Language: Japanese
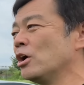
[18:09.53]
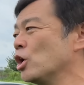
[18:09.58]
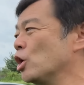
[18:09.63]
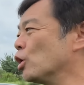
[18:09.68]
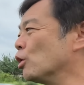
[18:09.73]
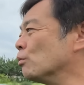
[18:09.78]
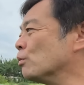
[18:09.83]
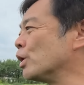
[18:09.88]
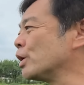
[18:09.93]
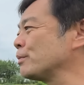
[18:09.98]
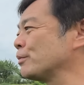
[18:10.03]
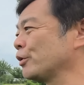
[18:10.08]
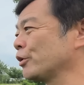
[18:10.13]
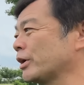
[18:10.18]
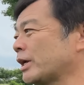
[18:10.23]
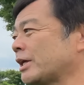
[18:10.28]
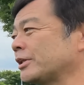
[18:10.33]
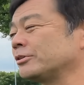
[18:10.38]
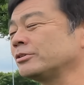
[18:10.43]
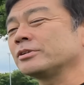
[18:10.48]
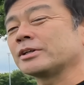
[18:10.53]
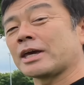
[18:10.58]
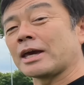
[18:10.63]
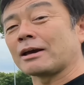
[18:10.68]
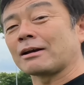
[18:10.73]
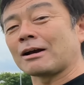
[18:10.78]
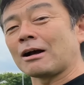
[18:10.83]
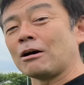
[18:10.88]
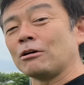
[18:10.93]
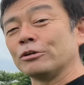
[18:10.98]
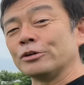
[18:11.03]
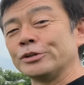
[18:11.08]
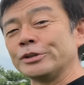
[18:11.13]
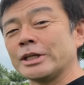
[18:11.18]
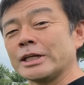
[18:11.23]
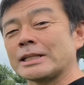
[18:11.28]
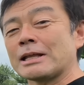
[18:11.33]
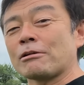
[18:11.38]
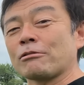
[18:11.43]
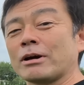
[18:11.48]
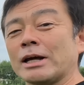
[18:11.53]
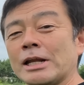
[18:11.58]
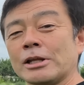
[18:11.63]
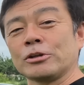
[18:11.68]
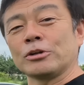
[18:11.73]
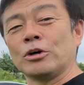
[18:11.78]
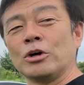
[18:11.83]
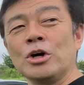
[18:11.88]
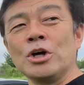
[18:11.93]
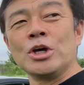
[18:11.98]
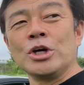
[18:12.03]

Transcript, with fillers: 思いもよらぬ結果を生んでいたのかなと